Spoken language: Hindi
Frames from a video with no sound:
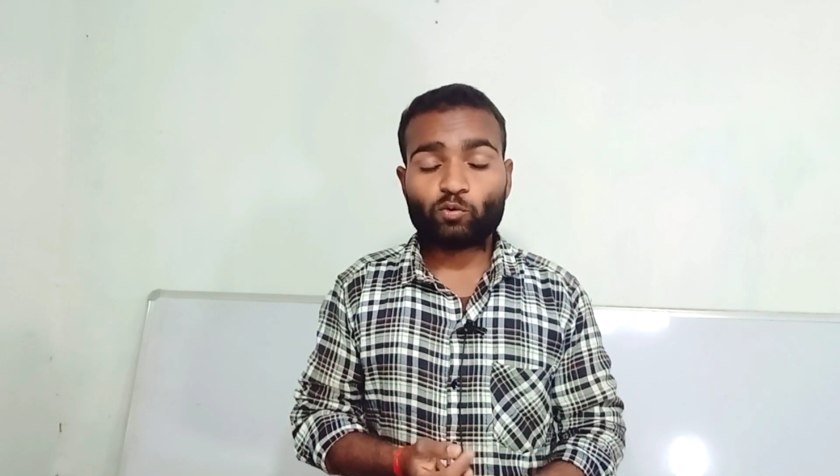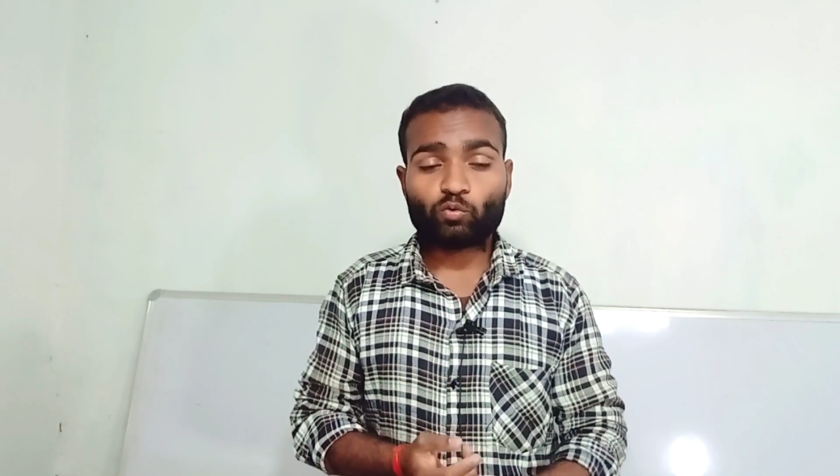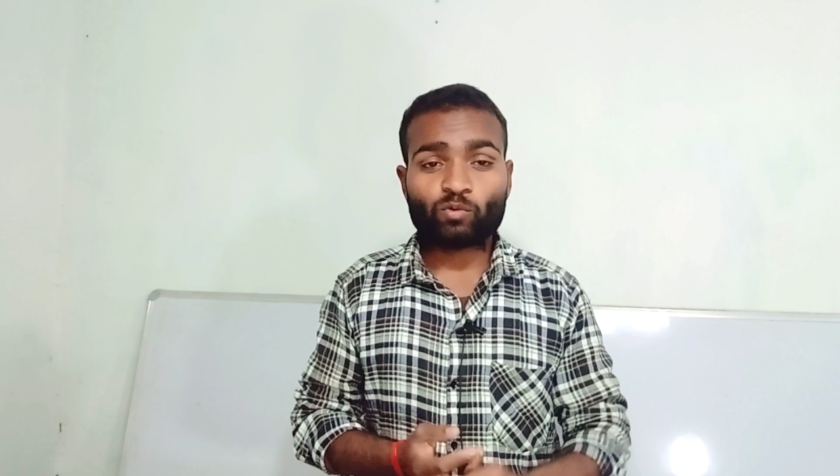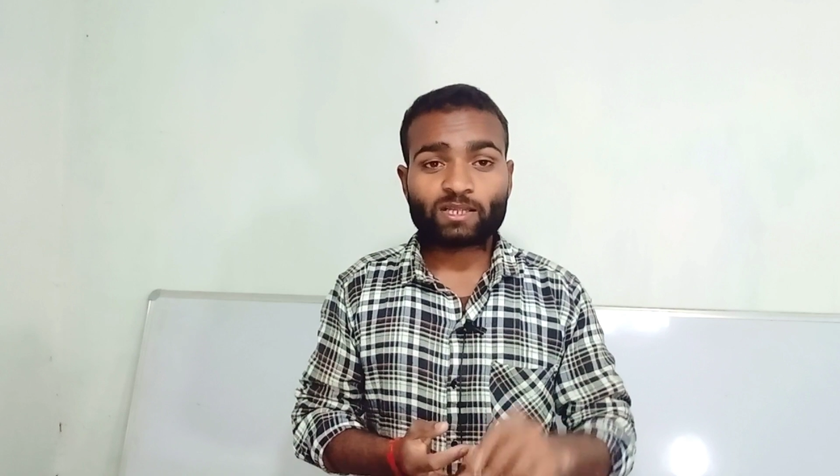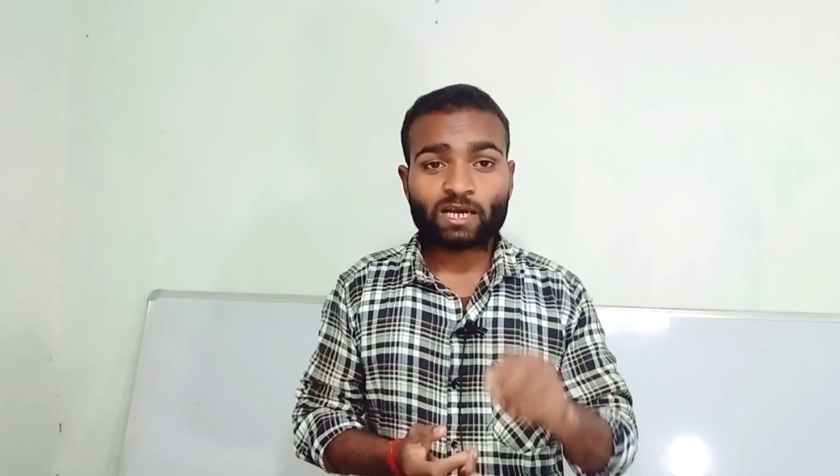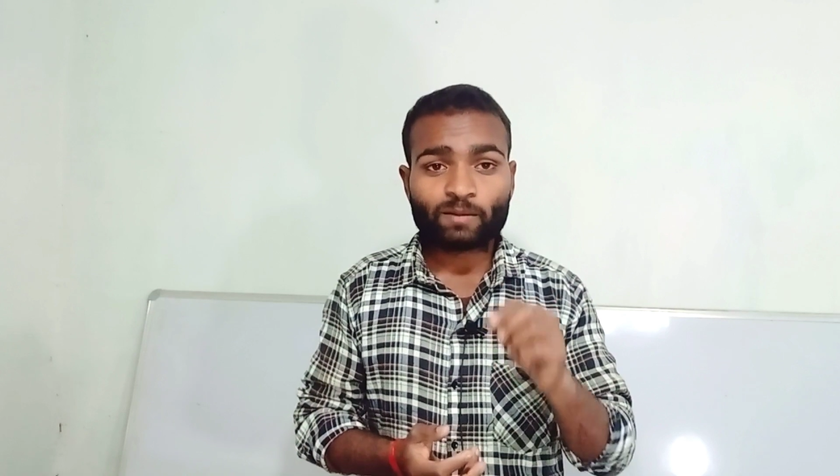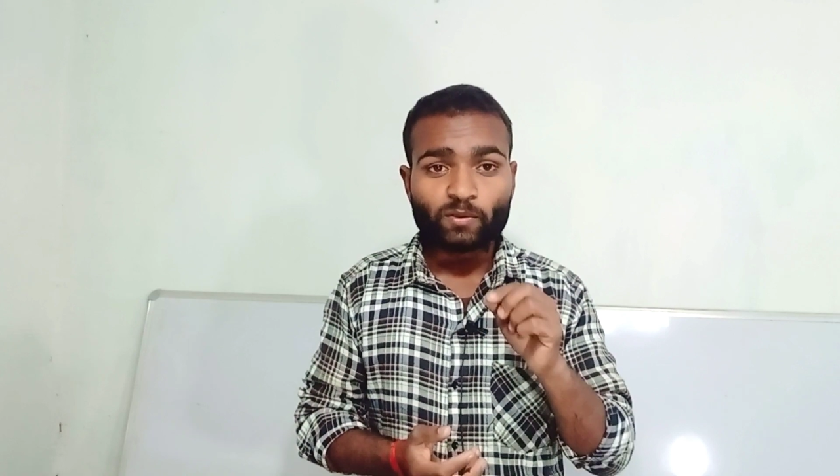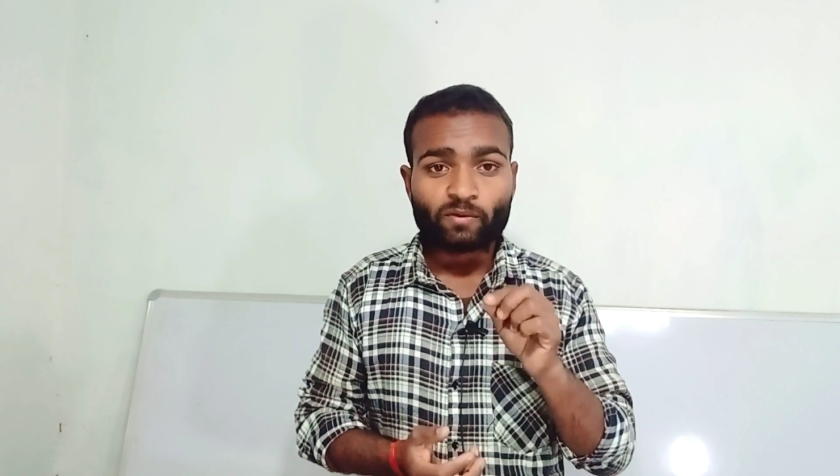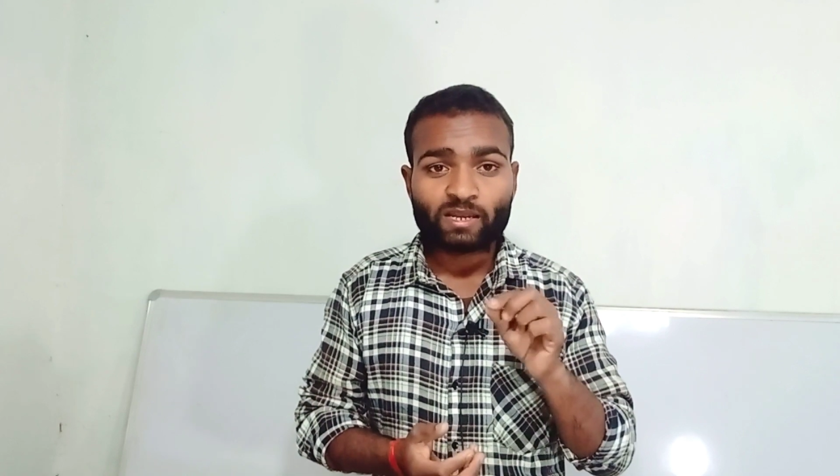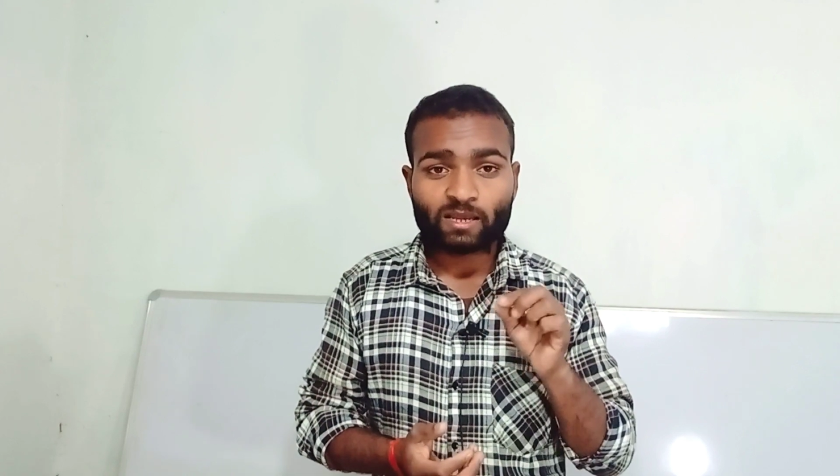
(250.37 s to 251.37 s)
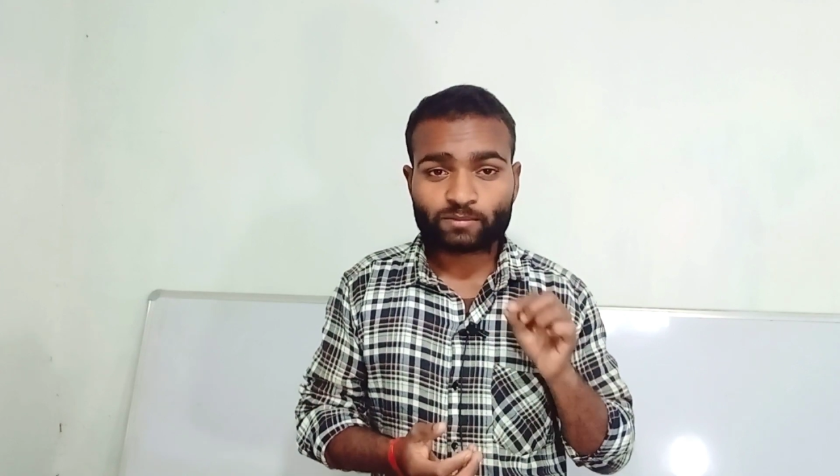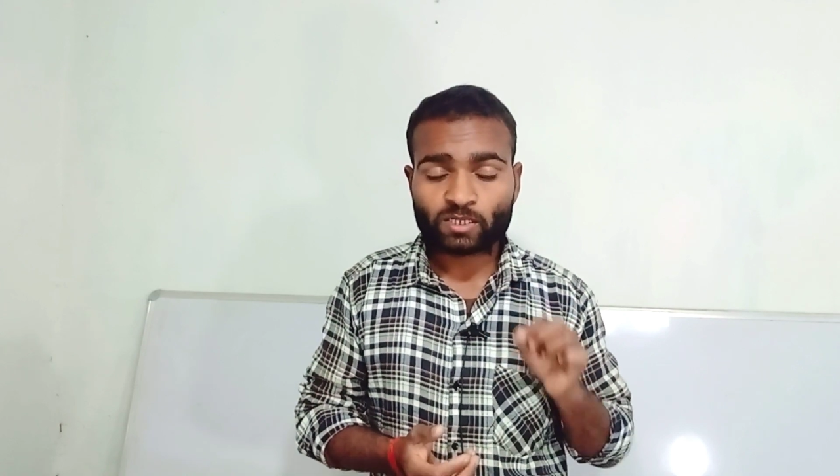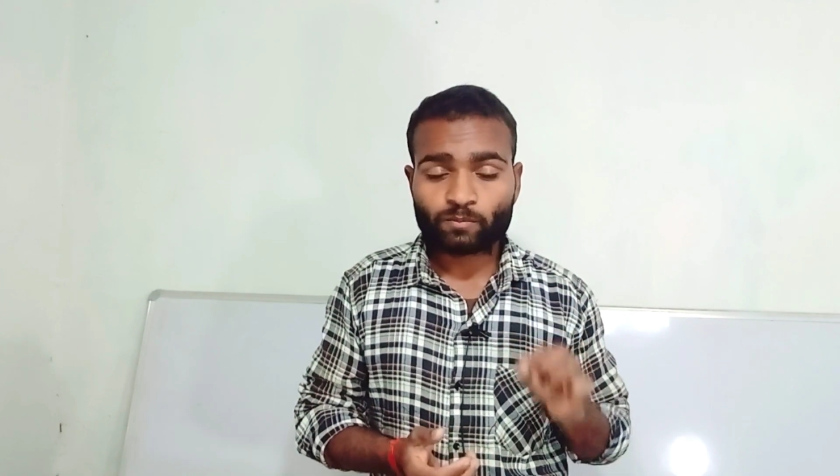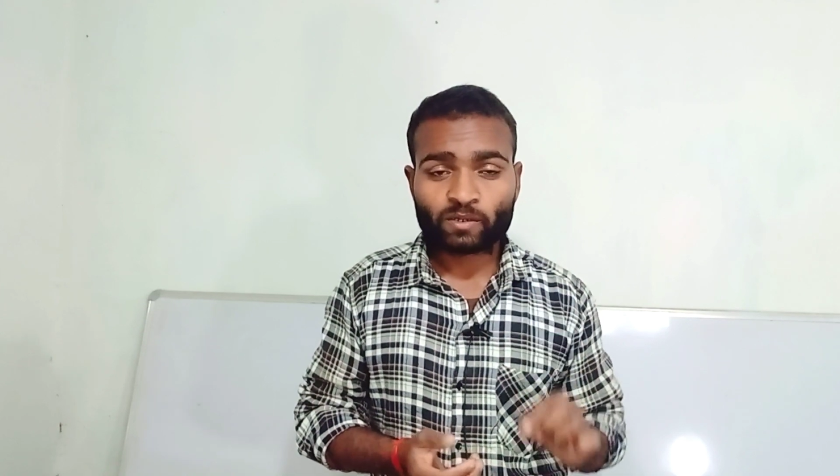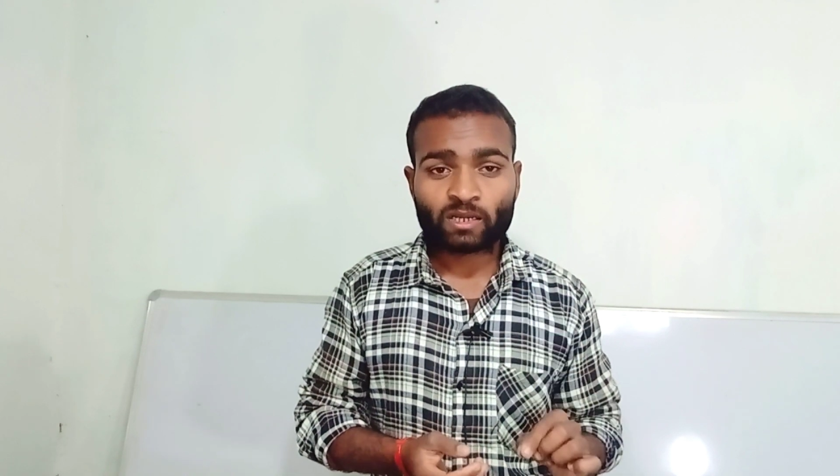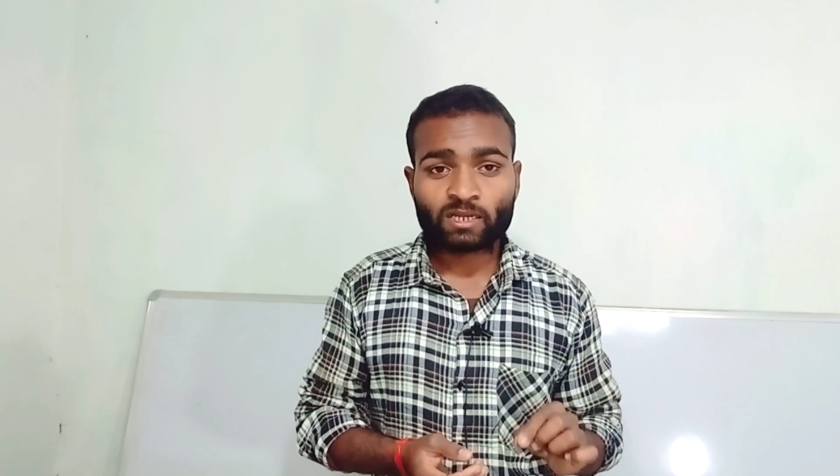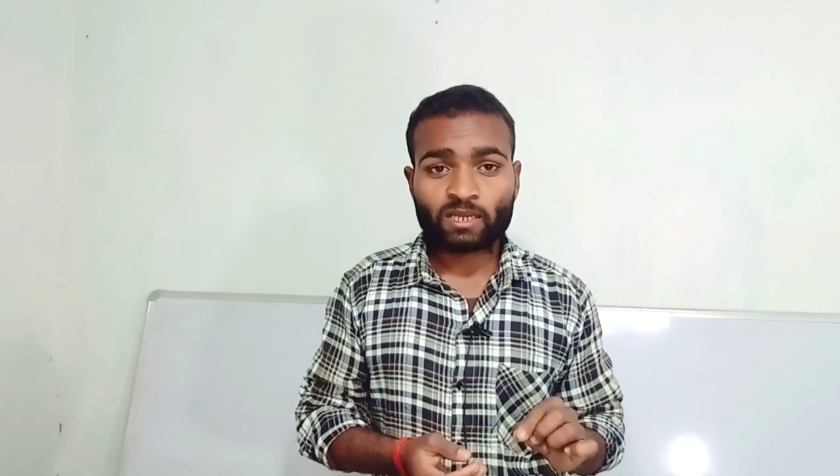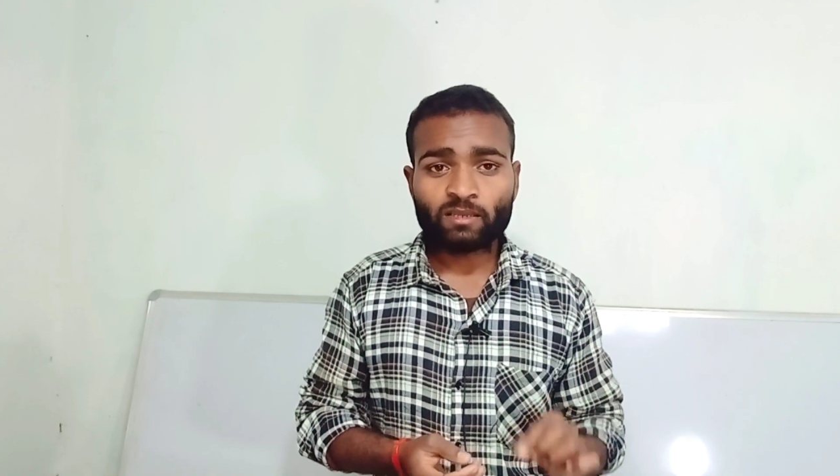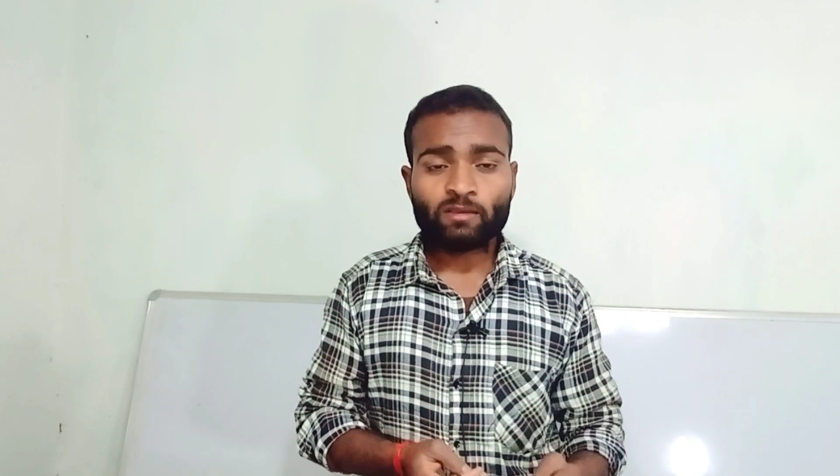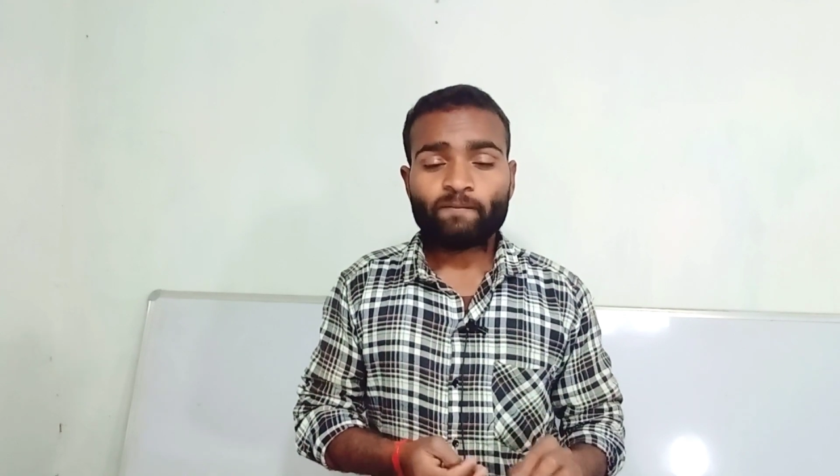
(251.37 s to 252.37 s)
आप लोग को आधार पे वाले ऑप्शन पर आना
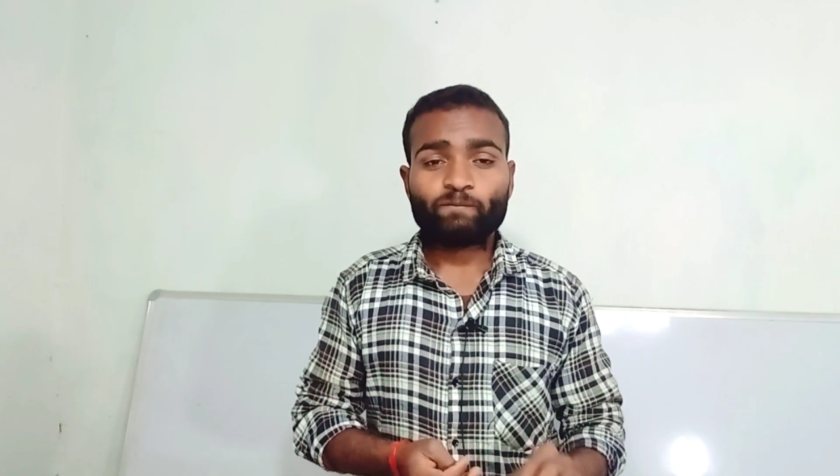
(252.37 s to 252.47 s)
है